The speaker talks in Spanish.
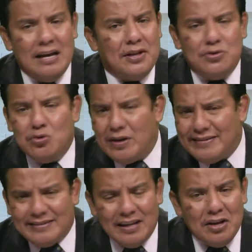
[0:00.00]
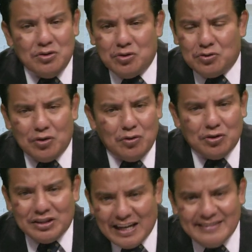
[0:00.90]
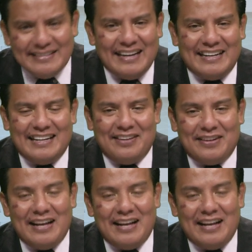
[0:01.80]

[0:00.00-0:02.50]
No, es, no son los tres ángeles, ¿verdad?